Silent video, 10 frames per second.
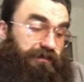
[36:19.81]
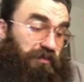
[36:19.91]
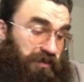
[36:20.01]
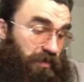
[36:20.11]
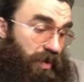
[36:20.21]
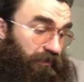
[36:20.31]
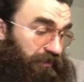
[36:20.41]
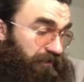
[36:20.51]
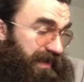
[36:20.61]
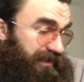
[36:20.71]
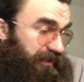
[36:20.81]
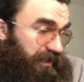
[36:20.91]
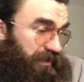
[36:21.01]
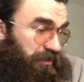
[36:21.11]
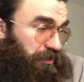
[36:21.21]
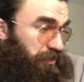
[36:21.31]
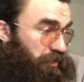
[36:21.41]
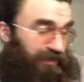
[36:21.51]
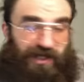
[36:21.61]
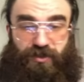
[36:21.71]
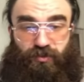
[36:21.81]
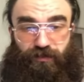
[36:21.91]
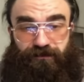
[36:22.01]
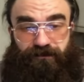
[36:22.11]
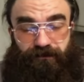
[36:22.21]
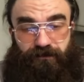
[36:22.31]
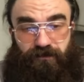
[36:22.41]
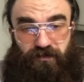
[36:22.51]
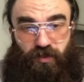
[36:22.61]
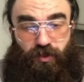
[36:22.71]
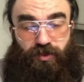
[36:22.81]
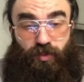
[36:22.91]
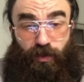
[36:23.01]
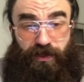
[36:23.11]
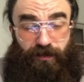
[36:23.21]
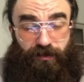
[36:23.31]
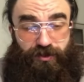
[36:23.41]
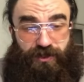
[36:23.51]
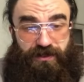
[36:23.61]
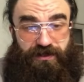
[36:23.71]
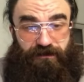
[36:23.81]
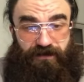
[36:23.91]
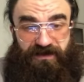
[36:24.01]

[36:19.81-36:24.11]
Вот такой вот маленький э, ход конем. Хоть Юлии получается.